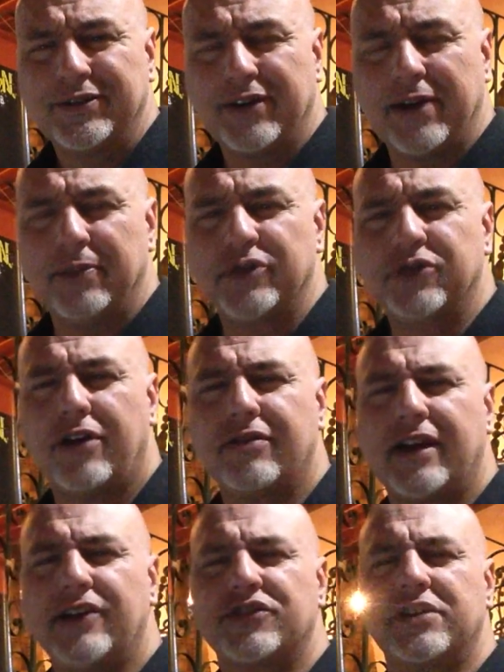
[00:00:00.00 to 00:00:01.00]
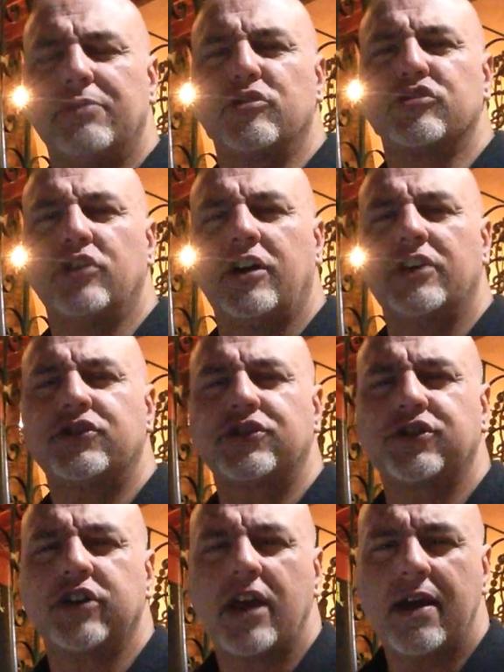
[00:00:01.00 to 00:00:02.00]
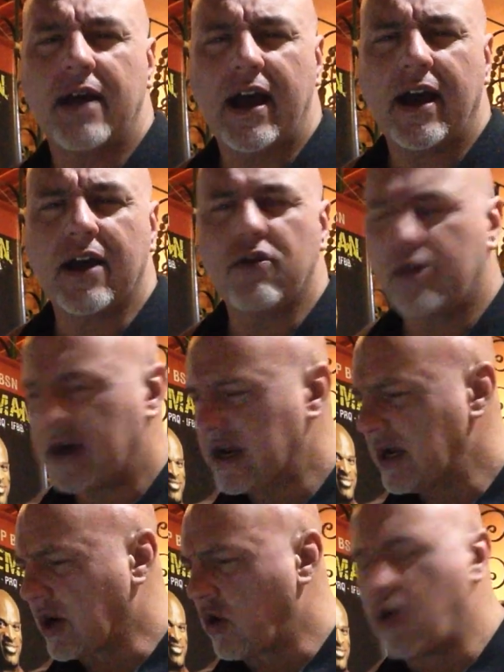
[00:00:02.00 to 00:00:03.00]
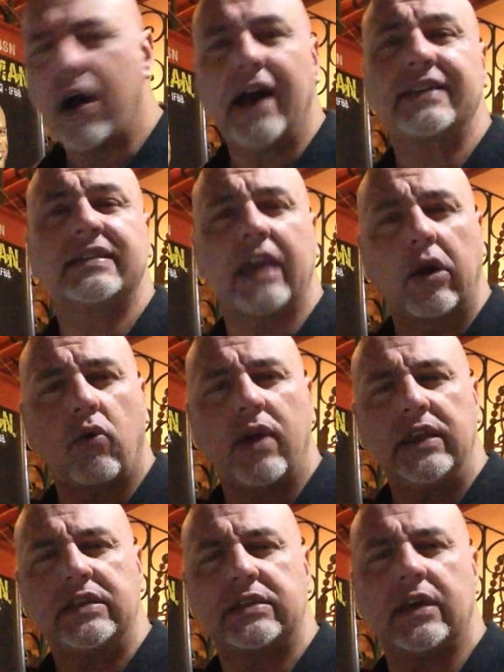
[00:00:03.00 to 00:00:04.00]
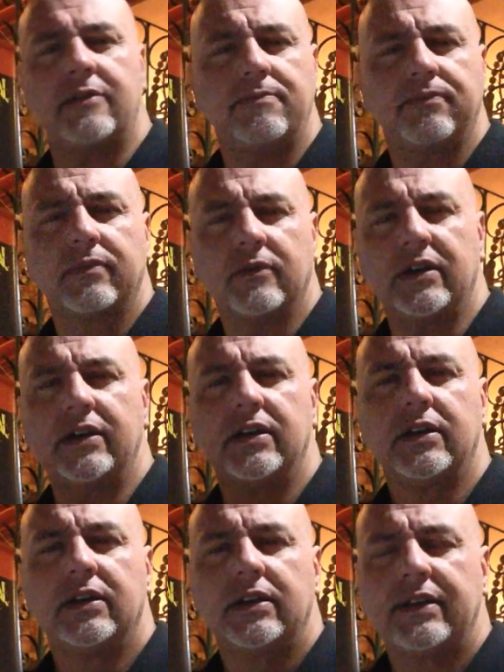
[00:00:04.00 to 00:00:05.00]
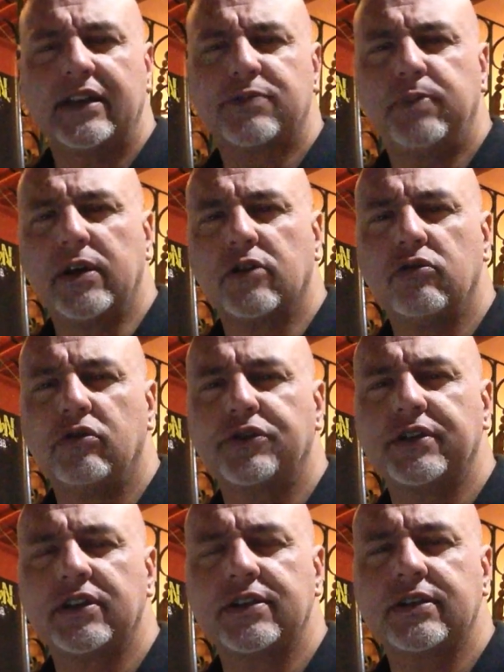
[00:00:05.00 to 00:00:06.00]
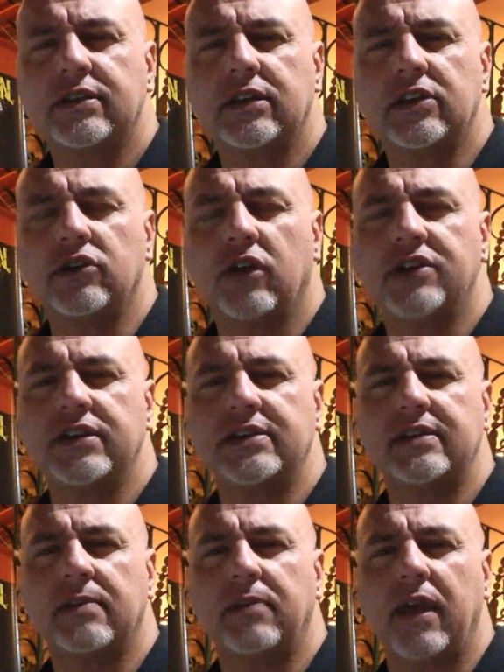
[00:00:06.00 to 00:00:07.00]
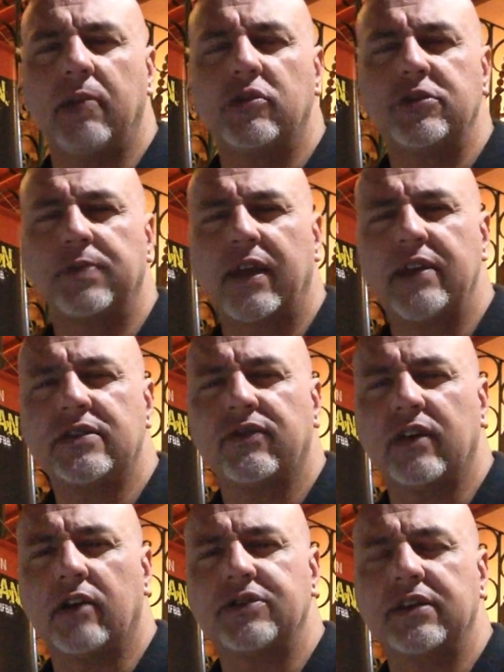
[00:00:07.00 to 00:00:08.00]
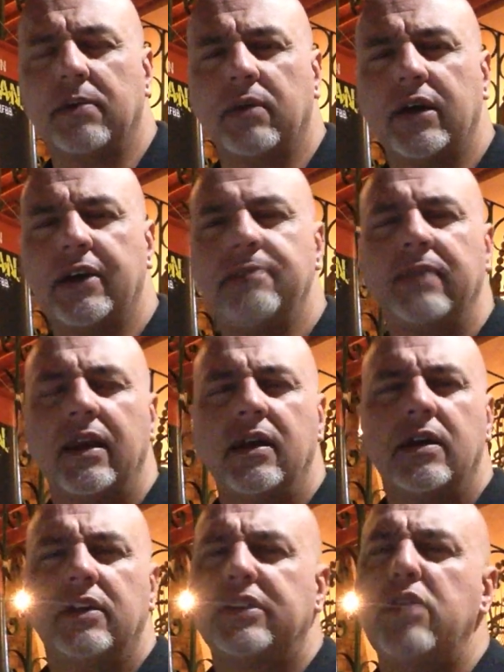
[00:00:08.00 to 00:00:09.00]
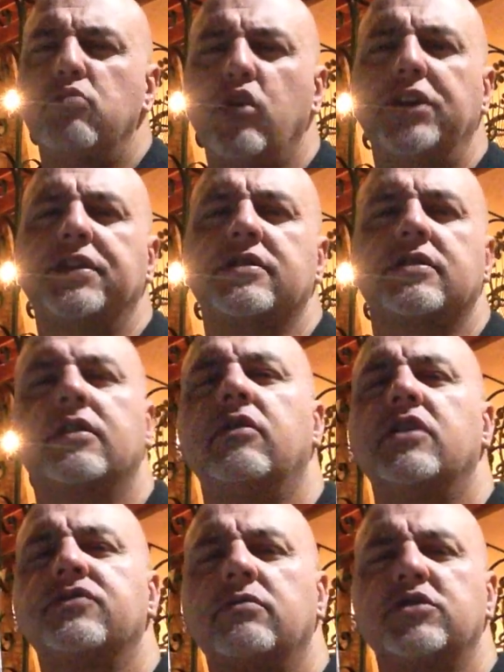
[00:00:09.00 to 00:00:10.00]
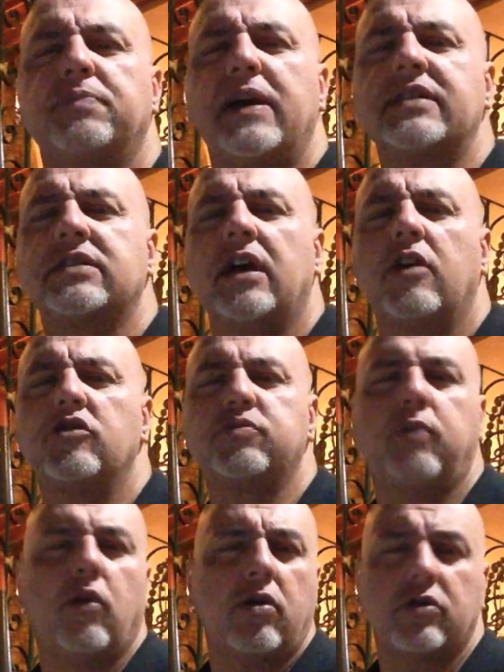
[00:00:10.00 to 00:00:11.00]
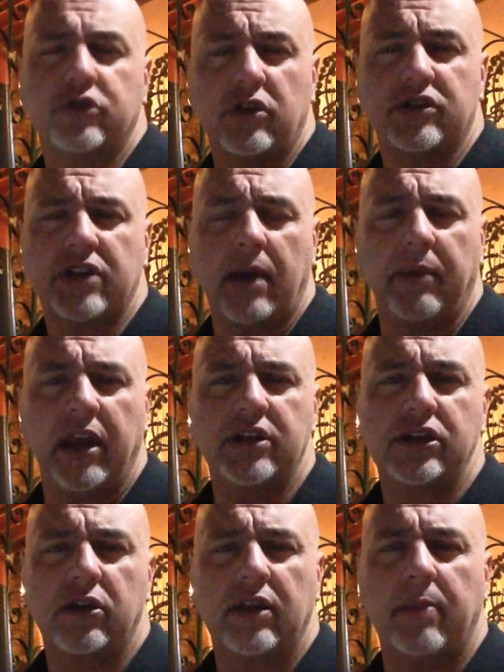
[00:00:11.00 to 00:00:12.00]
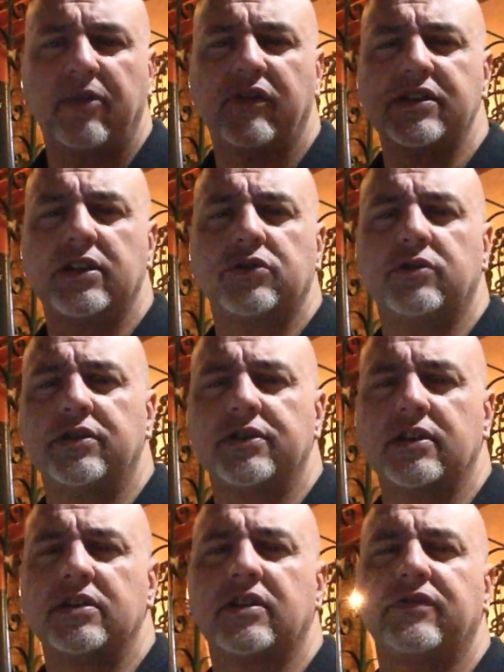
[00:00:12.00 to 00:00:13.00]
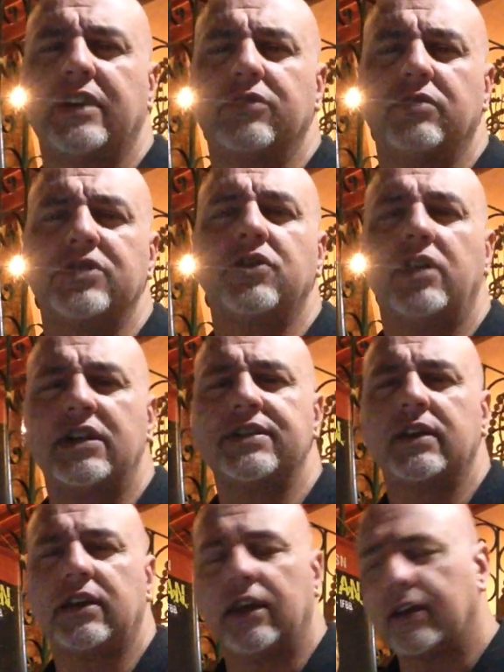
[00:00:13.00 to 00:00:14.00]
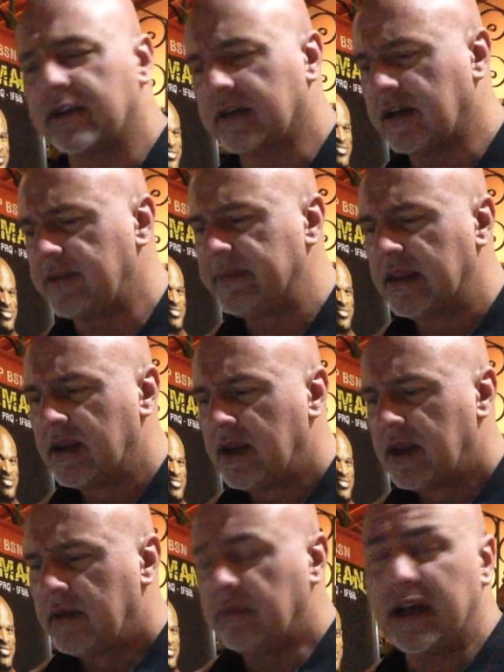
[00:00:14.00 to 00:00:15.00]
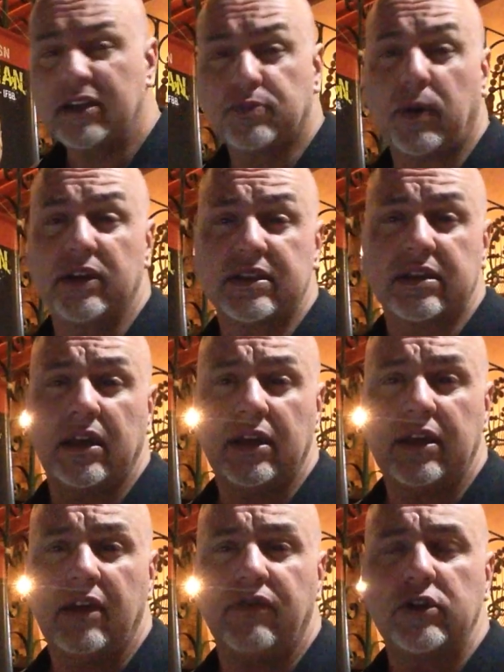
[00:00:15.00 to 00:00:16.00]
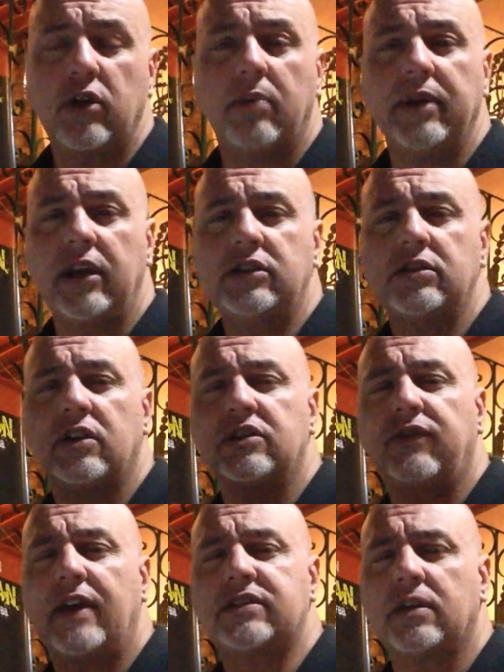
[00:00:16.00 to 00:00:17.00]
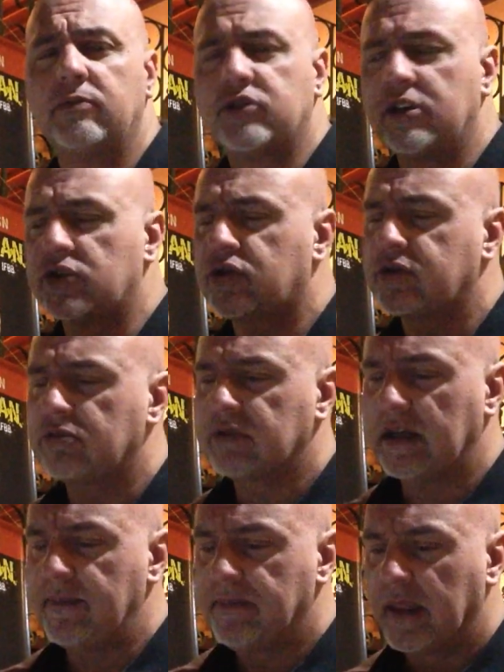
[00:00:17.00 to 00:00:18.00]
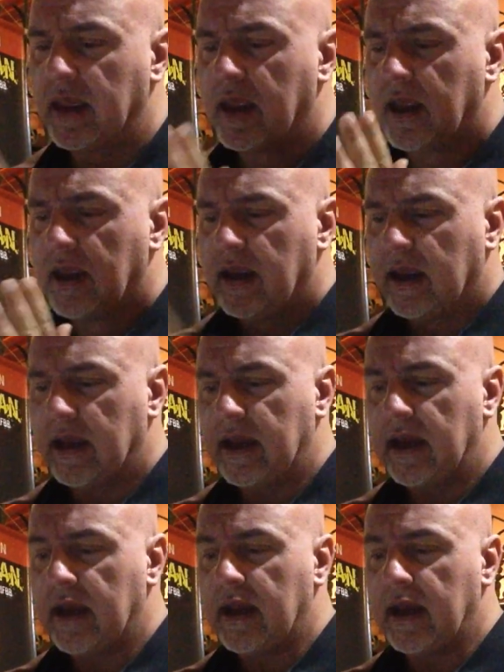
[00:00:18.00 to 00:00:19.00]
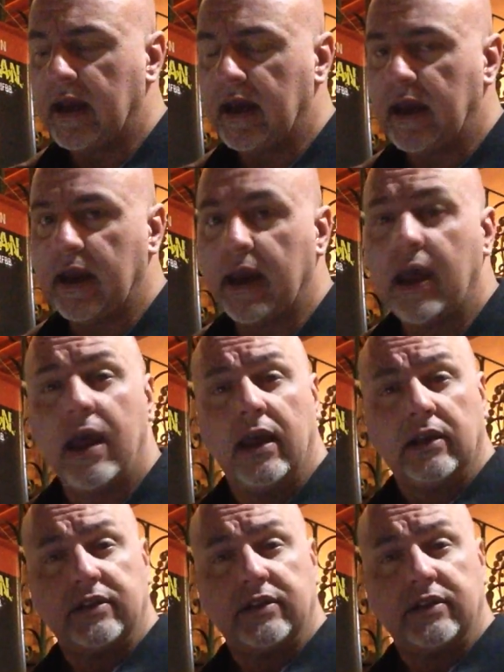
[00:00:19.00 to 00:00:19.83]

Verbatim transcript: Olá pessoal, cá estamos nós agora com a sequência não é, das perguntas que nós recebemos para esse final de semana. Tem muitas, então nós vamos passar aos poucos, logicamente não dá para fazer todas, a gente vai ficar duas horas aqui. Né? Mas pode ser que eventualmente nós façamos isso, tá? É...